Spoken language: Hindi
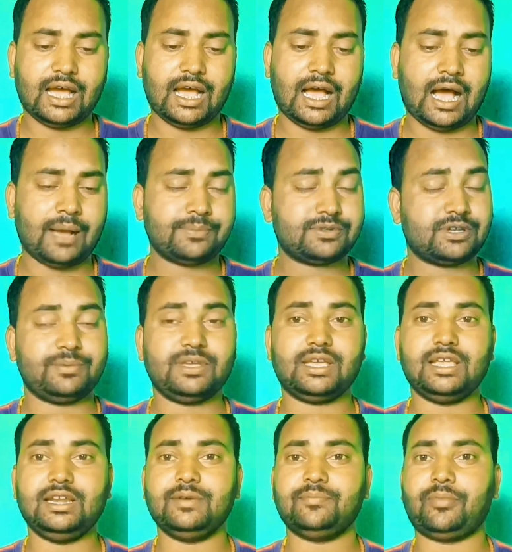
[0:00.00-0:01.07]
है आप सभी
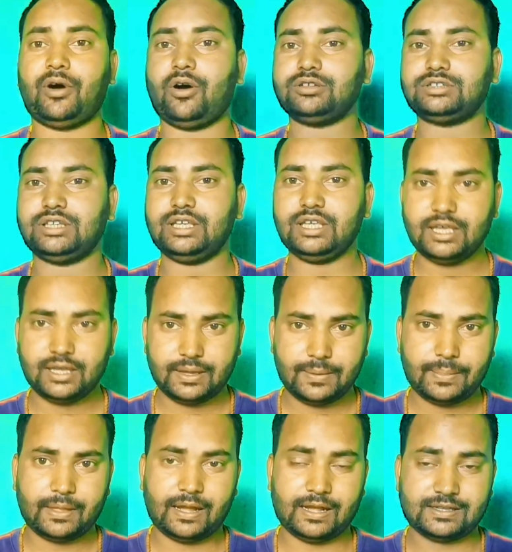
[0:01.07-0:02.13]
के लिए बहुत ही
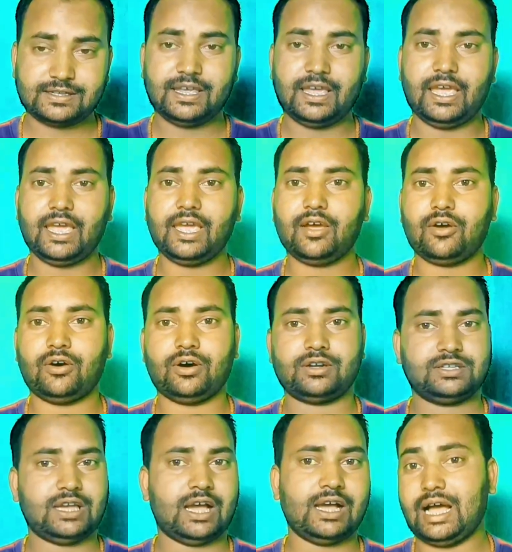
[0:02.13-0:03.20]
अच्छे हैं
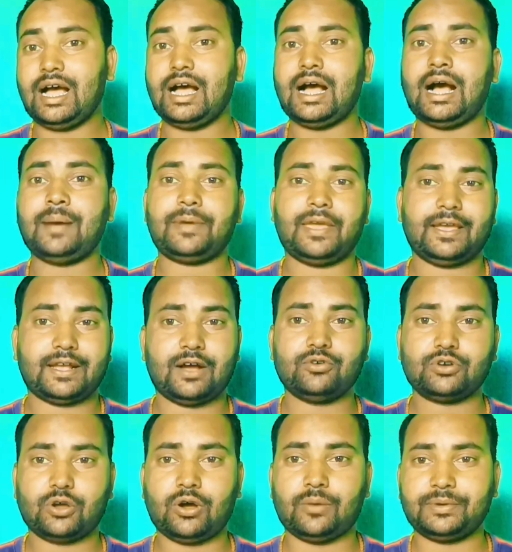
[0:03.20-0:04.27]
और यहाँ आप
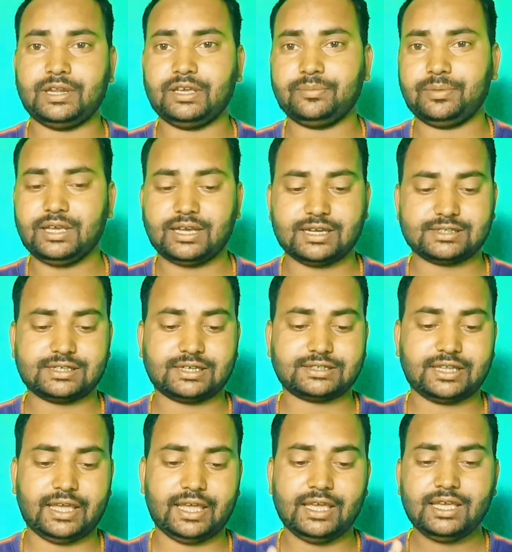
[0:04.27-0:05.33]
अकाउंट ओपनिंग भी कर
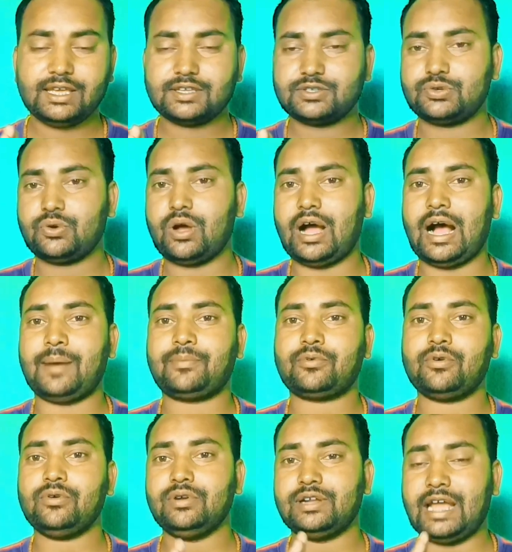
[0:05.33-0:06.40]
सकते हैं जो
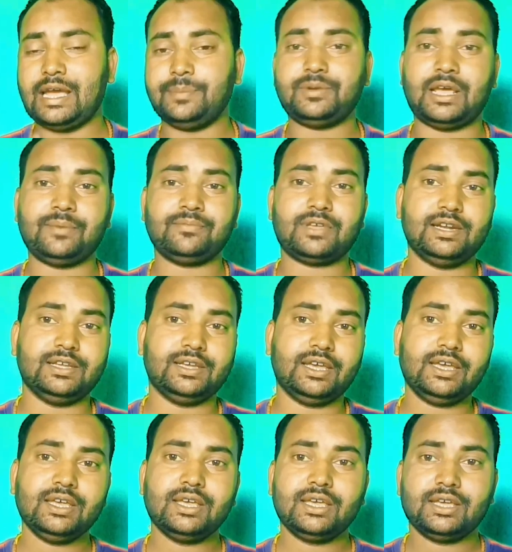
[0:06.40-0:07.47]
आपको लाइफ टाइम के लिए